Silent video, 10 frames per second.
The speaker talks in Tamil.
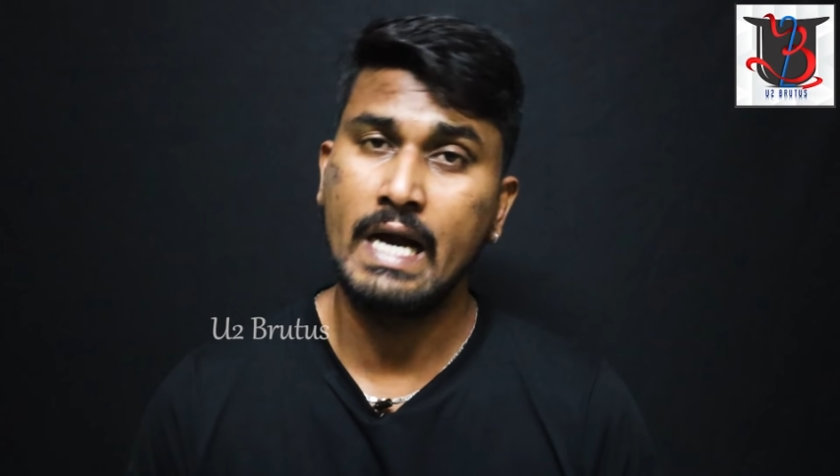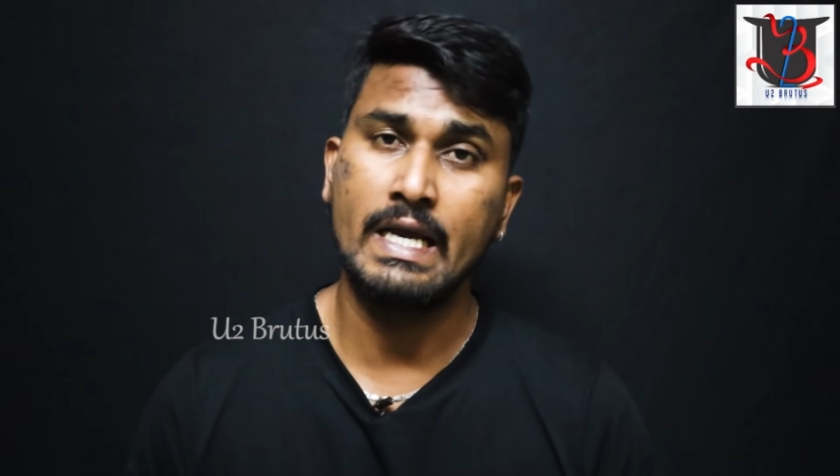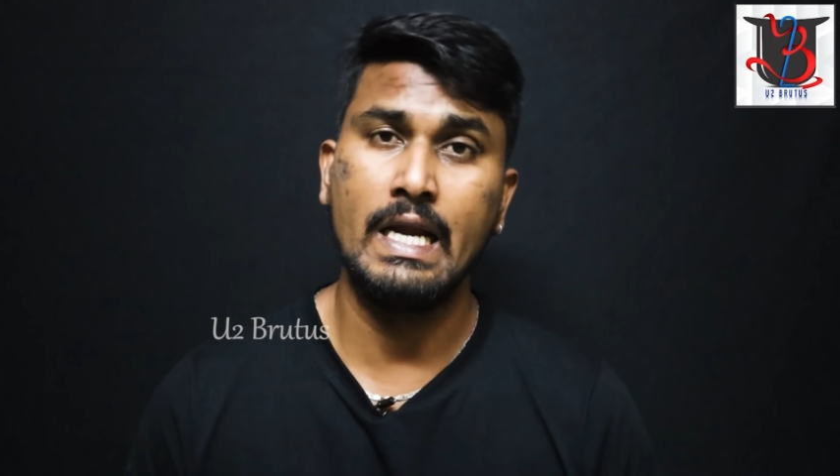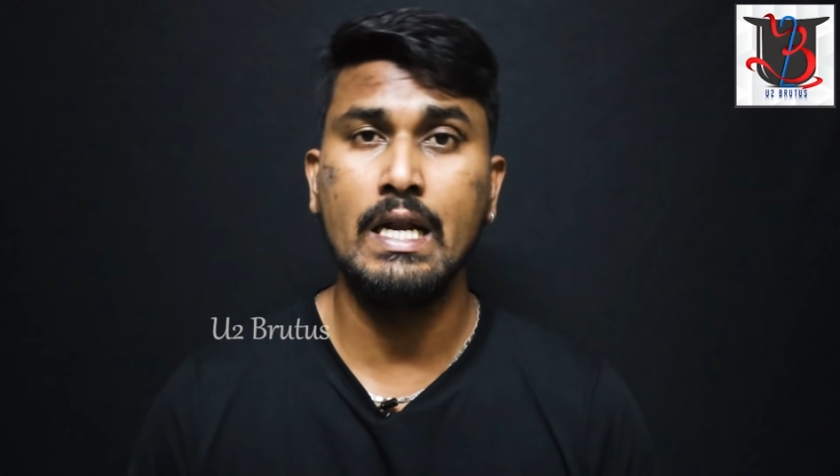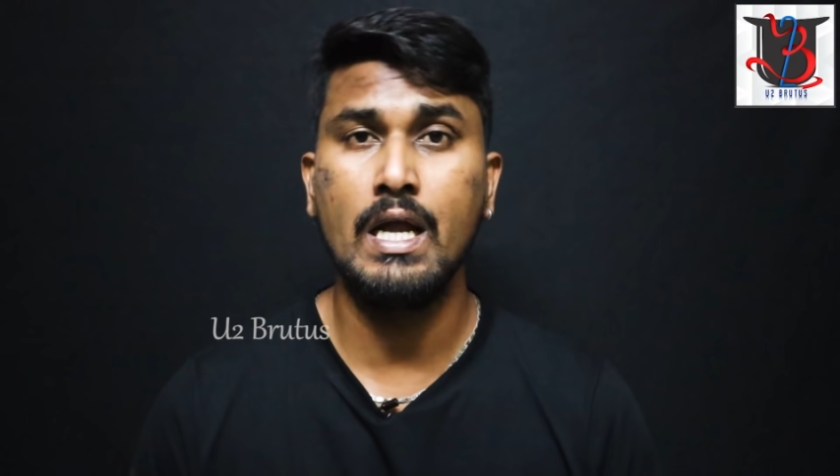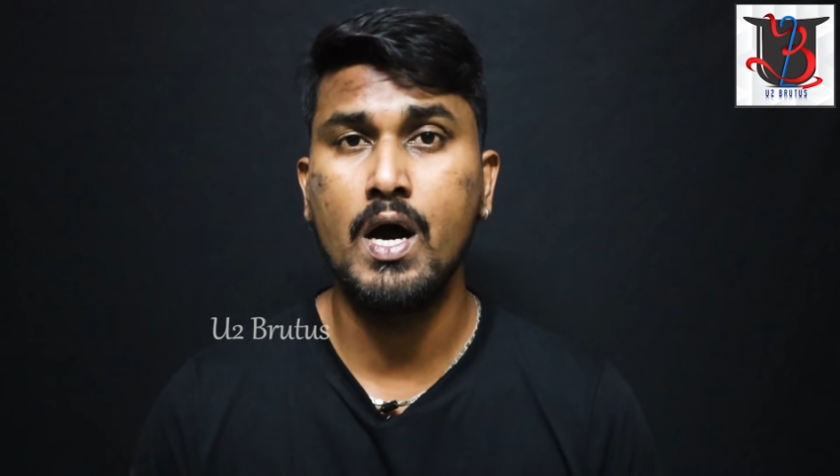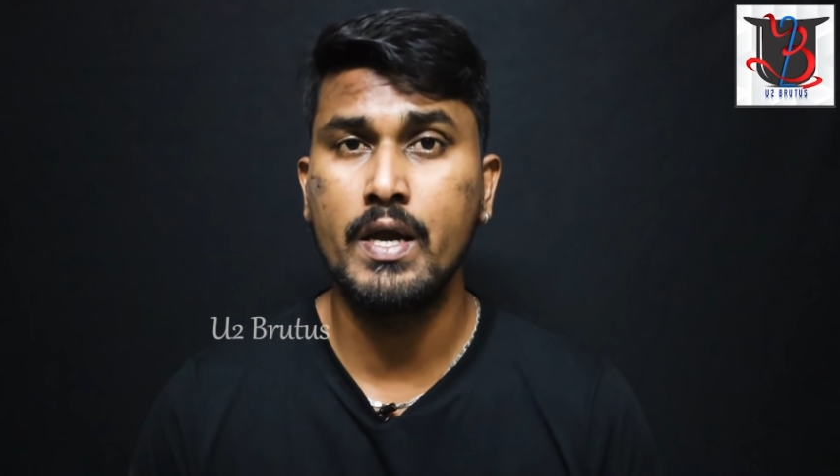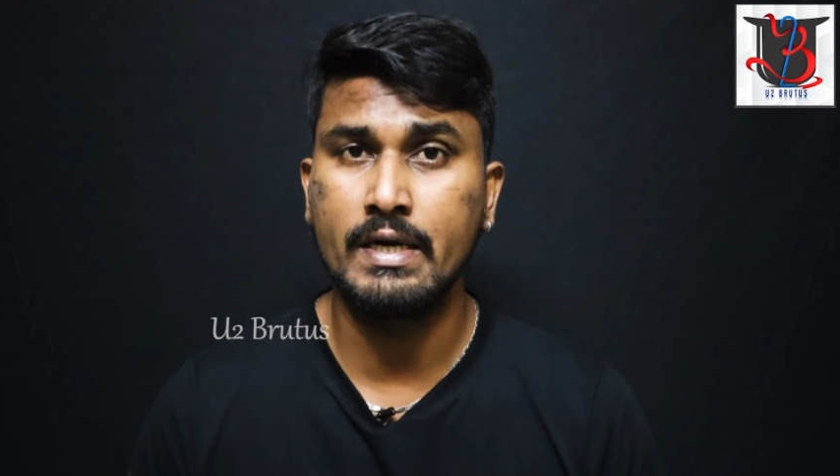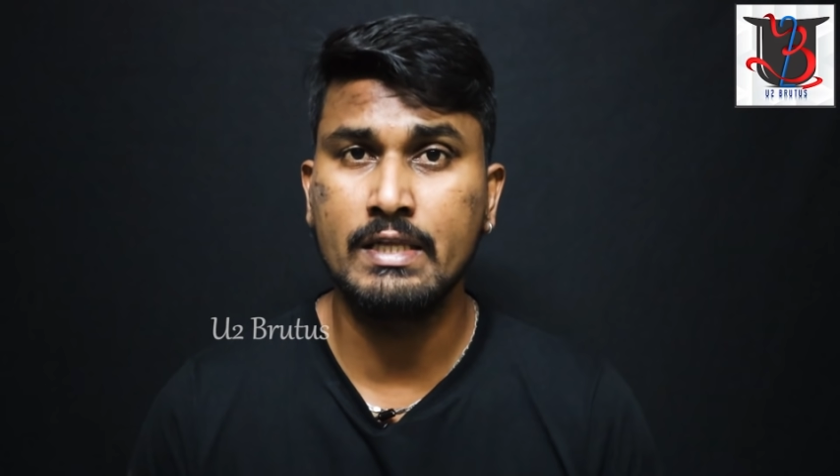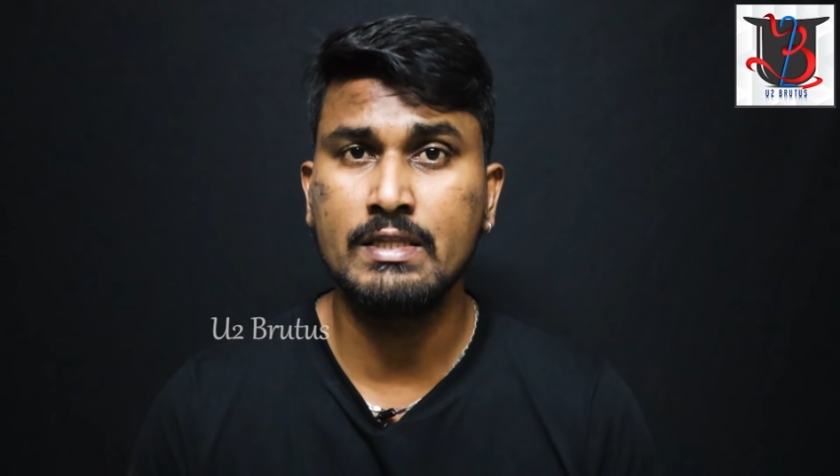அங்கே எல்லா
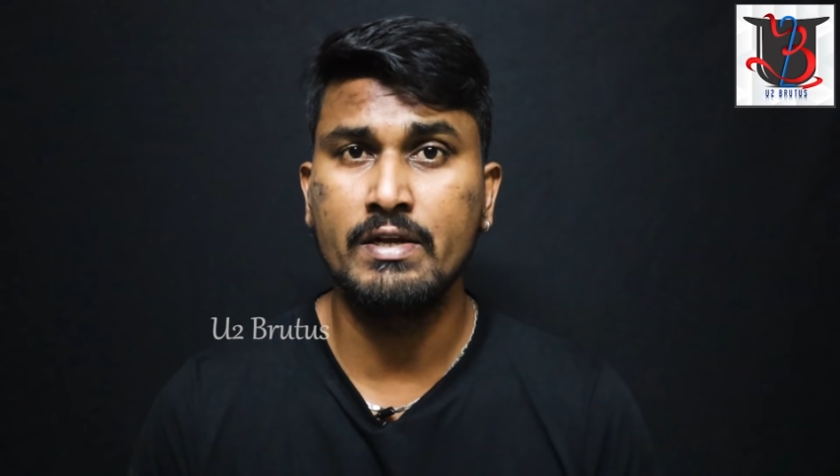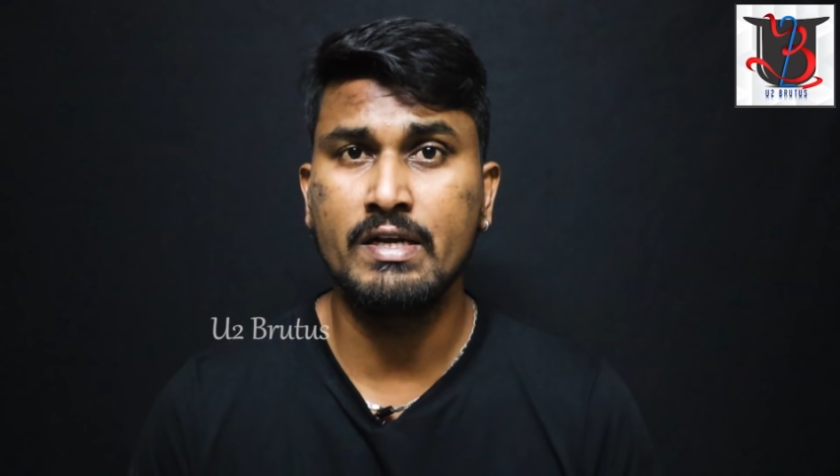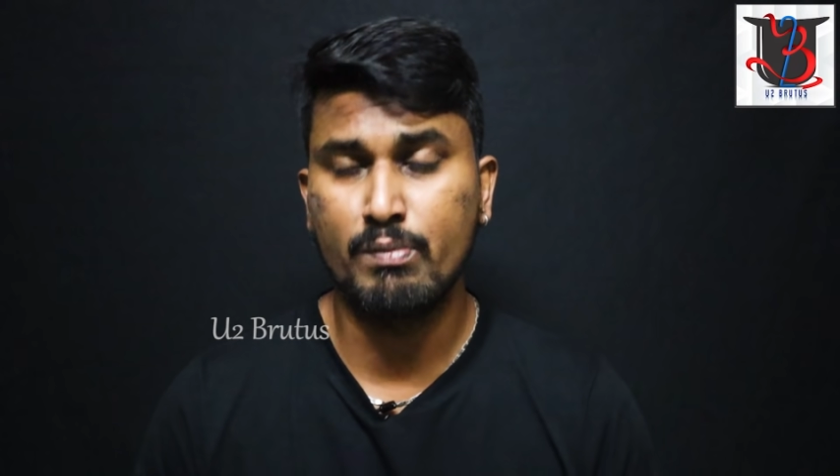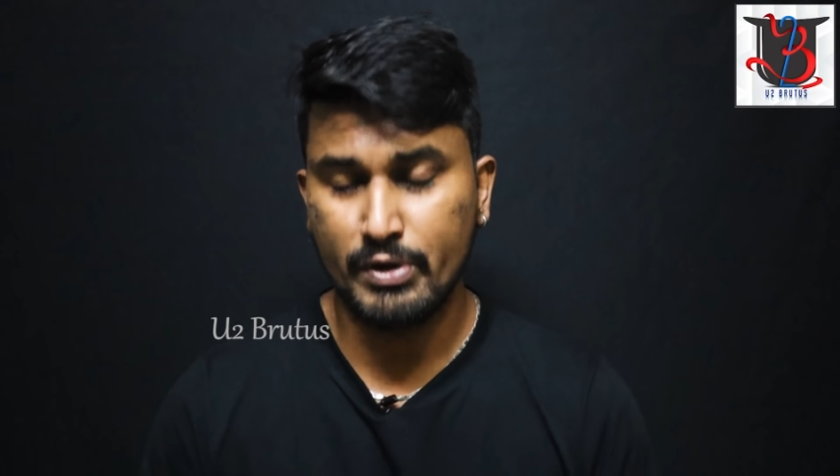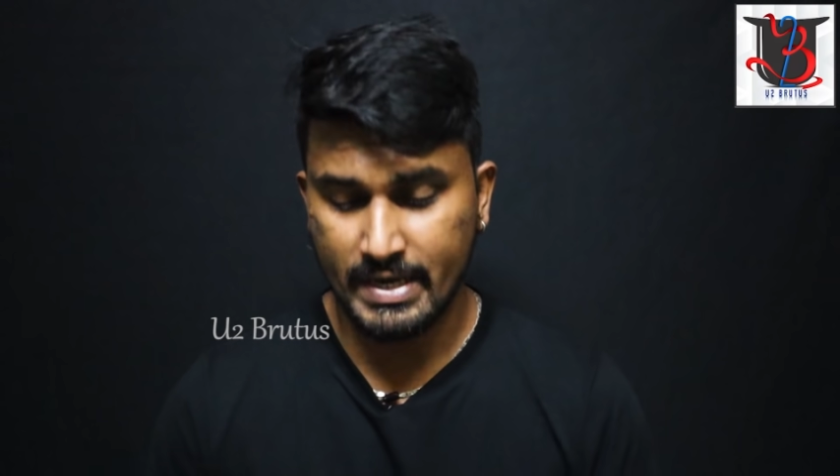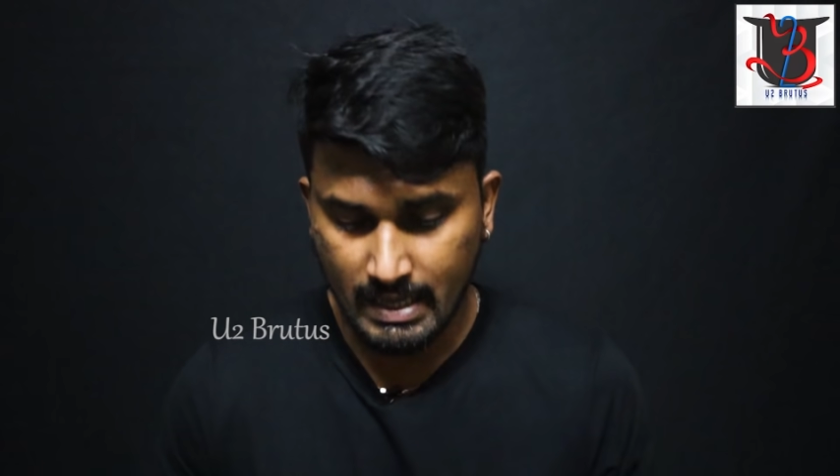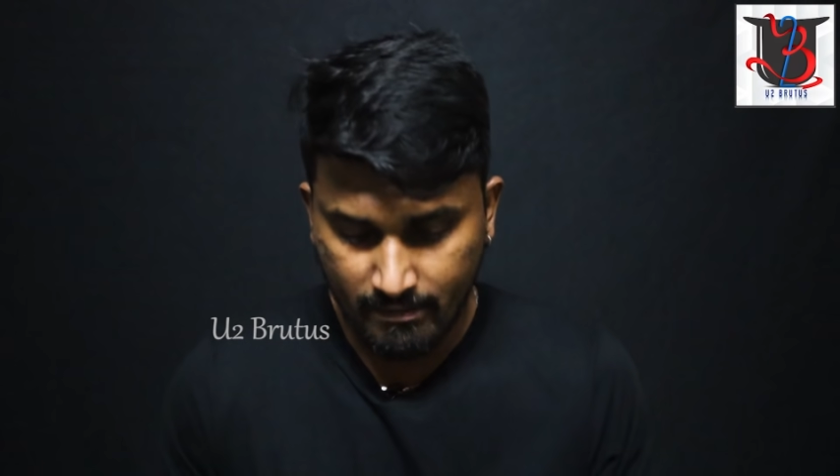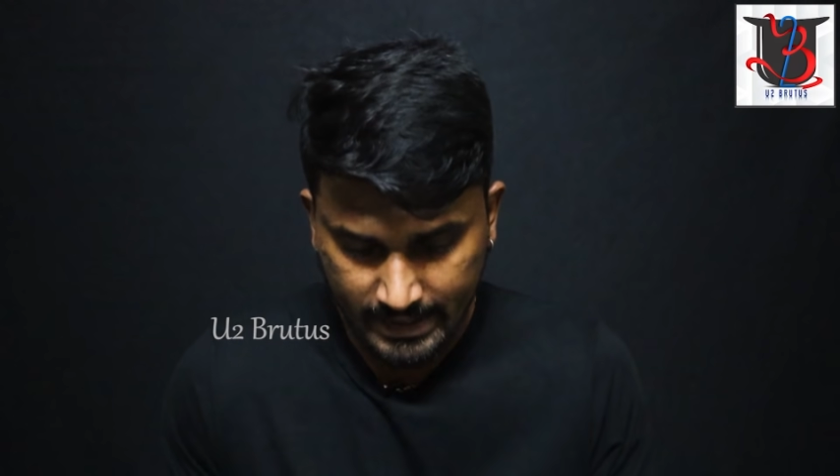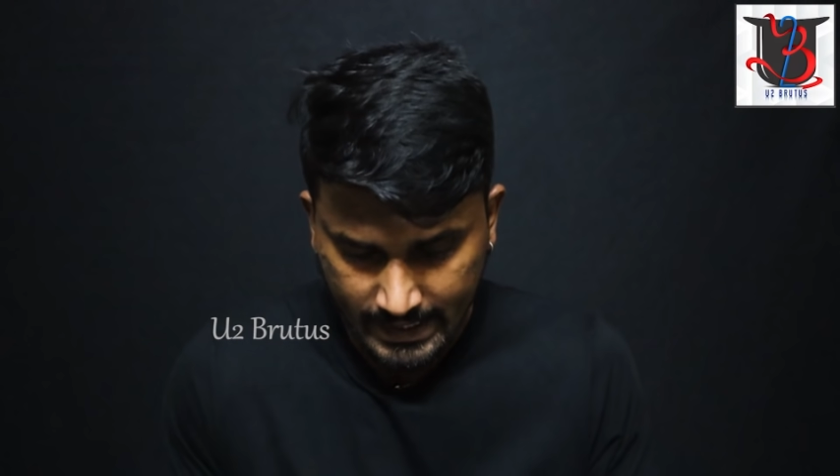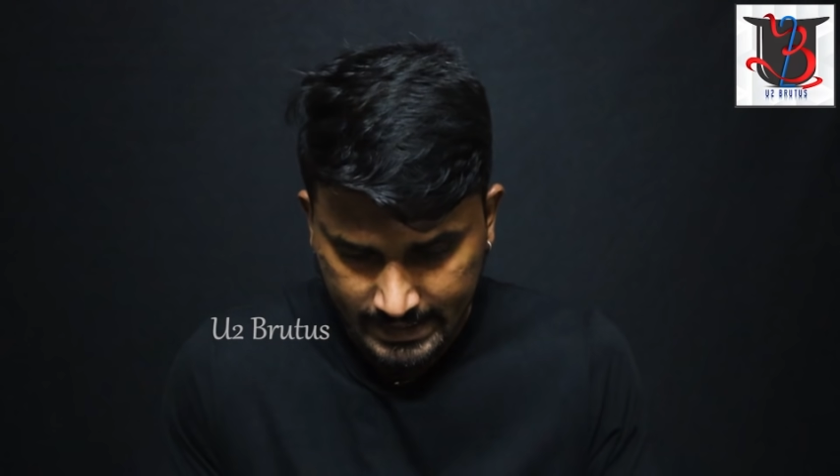இடத்துலையும் நம்மளுடைய
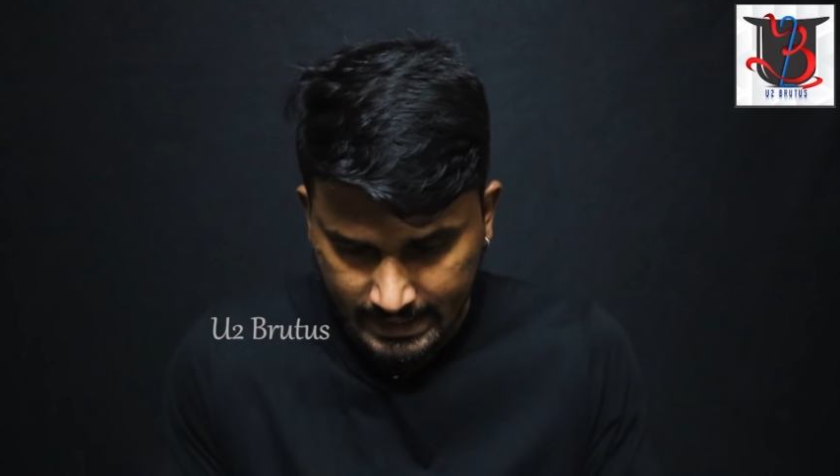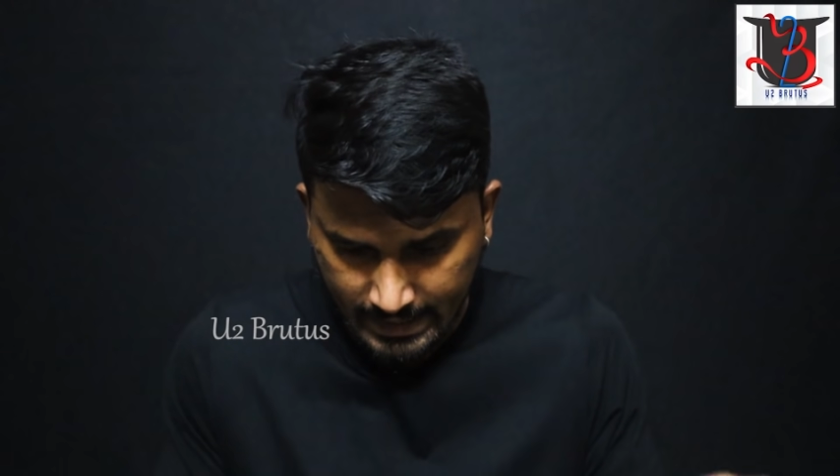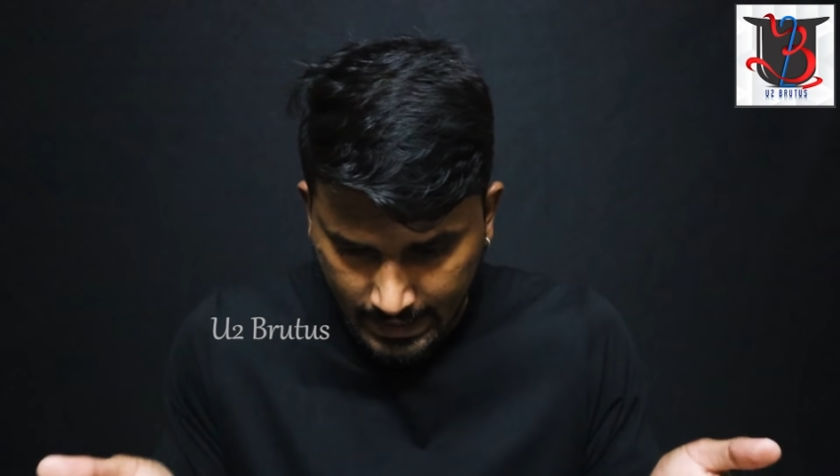கவட்டிக்கு